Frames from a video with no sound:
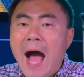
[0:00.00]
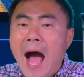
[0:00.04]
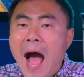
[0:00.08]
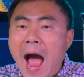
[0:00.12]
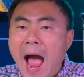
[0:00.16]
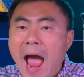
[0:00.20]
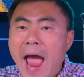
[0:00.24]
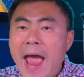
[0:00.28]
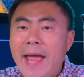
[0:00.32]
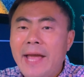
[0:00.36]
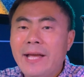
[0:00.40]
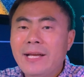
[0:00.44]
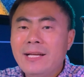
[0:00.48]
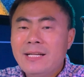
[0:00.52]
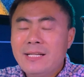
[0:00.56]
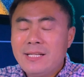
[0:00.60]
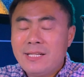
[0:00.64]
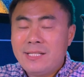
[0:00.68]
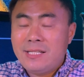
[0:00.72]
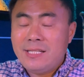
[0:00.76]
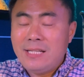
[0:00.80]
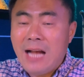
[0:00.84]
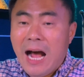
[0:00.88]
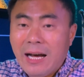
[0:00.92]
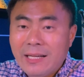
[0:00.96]
爱
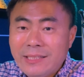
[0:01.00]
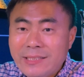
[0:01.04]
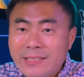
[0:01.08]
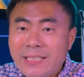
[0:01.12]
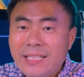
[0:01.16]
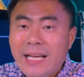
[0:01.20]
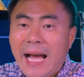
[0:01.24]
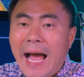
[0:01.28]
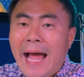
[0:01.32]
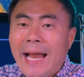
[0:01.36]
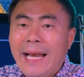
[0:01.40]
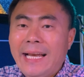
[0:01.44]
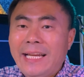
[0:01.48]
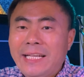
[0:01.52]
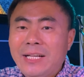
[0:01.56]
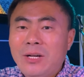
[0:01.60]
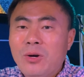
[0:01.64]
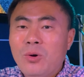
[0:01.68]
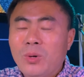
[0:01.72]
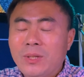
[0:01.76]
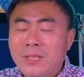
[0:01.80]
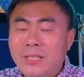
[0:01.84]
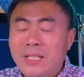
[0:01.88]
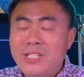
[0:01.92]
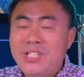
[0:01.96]
上帝、爱灵
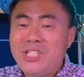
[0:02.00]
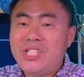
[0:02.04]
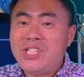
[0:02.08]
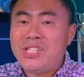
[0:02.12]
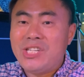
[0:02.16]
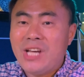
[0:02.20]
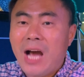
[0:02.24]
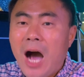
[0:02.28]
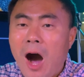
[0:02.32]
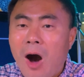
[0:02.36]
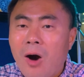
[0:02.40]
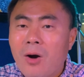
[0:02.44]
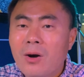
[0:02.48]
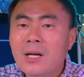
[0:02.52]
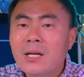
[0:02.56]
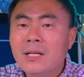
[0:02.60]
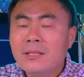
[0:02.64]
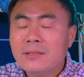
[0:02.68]
魂的旗号，